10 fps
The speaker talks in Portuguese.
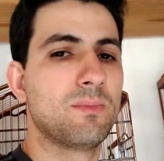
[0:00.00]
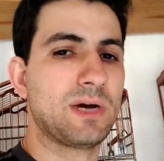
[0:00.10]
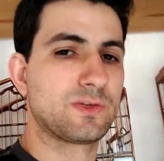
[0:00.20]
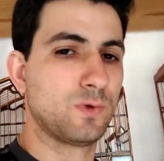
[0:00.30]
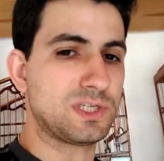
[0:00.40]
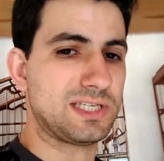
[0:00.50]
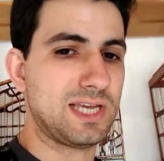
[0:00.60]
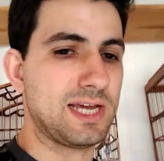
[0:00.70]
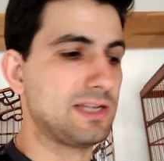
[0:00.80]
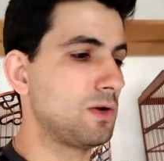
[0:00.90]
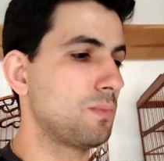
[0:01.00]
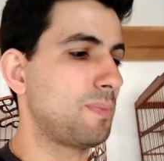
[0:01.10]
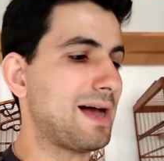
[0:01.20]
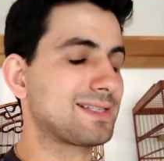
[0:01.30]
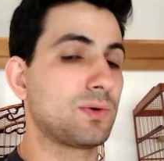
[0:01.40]
Mas você que tem um
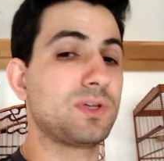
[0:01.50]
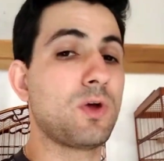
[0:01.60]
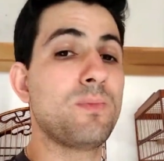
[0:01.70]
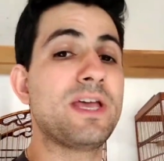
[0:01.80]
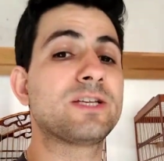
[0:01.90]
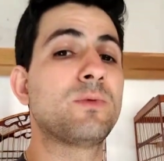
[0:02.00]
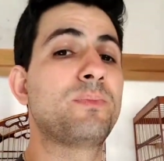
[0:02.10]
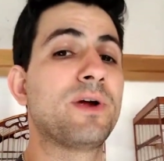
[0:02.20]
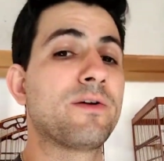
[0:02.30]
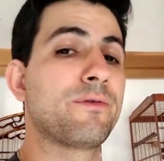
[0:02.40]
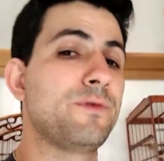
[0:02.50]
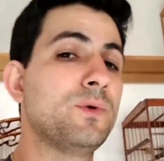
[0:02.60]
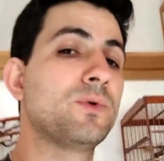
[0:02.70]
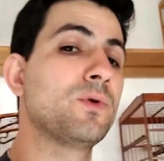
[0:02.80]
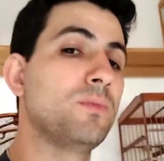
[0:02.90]
pássaro que tem o mesmo
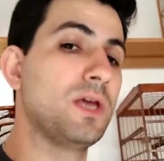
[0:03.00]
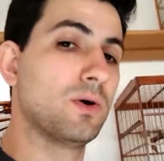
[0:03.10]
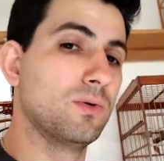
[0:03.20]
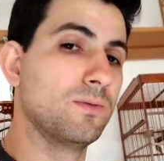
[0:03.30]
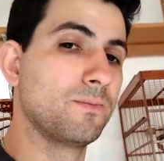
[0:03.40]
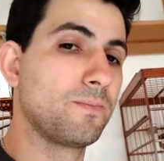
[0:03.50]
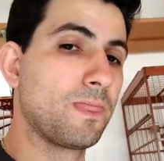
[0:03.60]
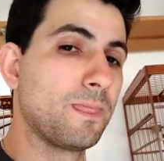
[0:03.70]
perfil que o meu,